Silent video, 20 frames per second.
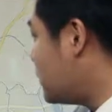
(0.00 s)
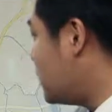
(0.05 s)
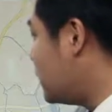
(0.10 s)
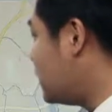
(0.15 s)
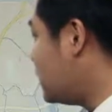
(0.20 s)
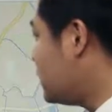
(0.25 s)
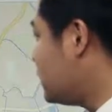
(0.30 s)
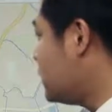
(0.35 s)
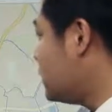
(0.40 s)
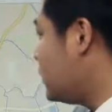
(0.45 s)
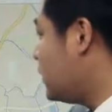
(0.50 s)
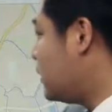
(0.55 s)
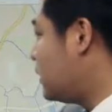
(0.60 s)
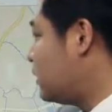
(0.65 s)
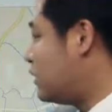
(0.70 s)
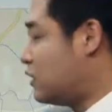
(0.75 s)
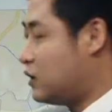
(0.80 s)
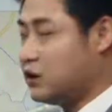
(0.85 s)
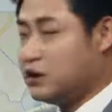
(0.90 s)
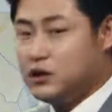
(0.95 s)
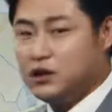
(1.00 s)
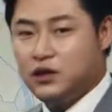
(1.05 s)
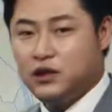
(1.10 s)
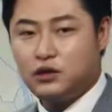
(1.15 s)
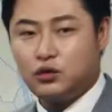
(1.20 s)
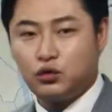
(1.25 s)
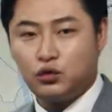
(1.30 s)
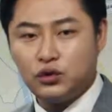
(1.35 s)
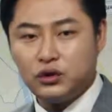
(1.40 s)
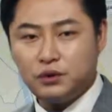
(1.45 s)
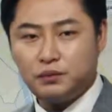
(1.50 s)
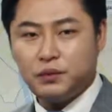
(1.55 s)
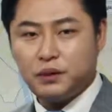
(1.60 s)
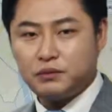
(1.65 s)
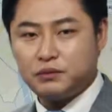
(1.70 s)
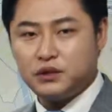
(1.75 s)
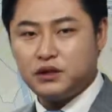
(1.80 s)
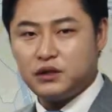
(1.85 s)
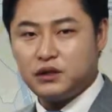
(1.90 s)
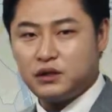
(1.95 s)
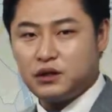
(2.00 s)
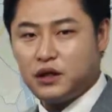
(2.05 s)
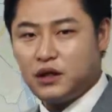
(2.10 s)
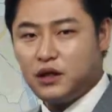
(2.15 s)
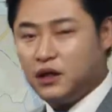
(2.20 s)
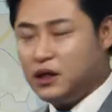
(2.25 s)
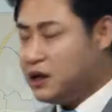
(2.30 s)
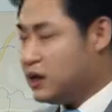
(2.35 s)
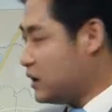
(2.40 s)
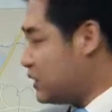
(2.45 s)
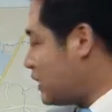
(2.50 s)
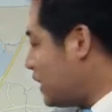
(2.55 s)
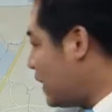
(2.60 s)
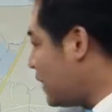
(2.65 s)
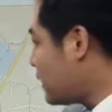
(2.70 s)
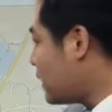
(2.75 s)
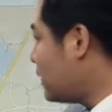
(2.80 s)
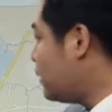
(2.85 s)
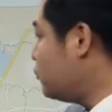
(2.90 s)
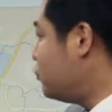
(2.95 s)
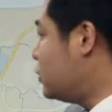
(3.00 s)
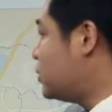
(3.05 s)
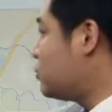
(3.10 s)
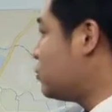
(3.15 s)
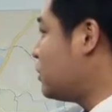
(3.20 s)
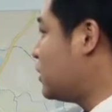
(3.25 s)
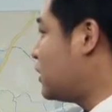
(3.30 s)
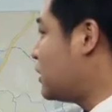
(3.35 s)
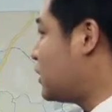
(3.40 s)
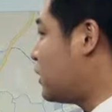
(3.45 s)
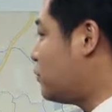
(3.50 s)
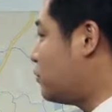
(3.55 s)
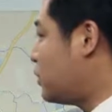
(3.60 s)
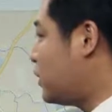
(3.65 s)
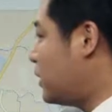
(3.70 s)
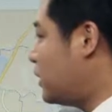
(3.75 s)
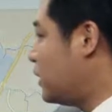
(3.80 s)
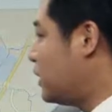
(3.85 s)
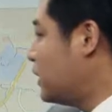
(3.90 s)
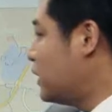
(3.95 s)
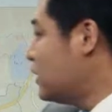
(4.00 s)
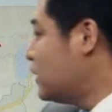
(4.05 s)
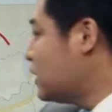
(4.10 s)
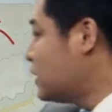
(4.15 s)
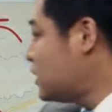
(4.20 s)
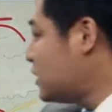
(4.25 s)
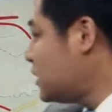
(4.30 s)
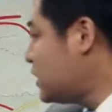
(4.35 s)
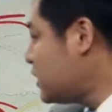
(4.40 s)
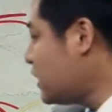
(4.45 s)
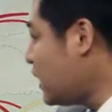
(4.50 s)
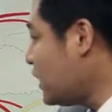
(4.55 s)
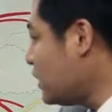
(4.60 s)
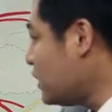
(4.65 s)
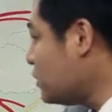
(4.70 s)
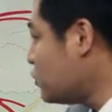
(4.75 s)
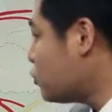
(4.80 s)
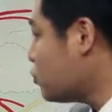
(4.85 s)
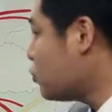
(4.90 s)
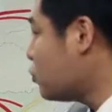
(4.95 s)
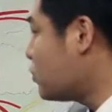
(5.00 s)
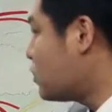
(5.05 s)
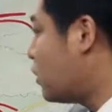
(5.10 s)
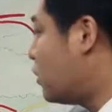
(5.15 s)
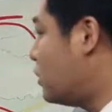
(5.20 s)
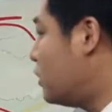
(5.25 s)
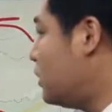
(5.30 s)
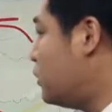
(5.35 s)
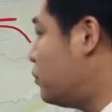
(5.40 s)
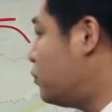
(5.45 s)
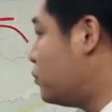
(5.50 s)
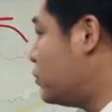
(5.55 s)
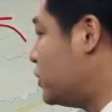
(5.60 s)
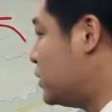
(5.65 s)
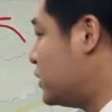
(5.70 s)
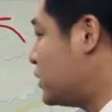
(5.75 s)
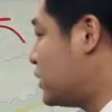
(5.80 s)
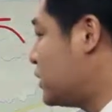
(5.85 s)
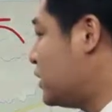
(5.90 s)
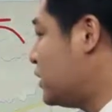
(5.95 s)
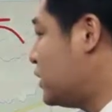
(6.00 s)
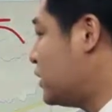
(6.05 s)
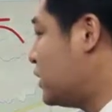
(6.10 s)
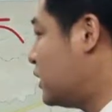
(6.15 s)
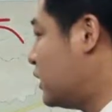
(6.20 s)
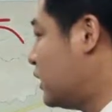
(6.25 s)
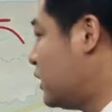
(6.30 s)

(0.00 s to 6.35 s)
인근에 있는 이 교집합 지역의 약간 위쪽이기 때문에 시간이 조금 걸릴 뿐이지